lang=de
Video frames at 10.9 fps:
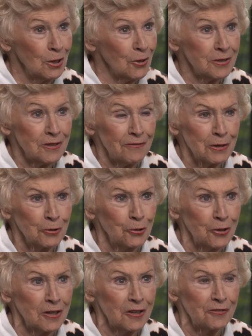die Leute waren
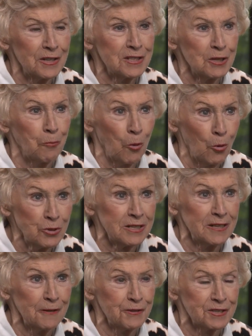glücklich, wenn sie
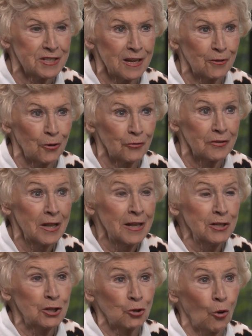Positives sehen konnten,
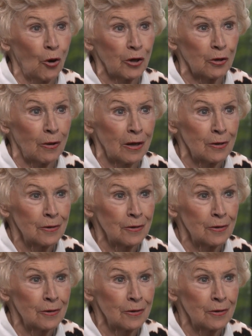nicht Horror.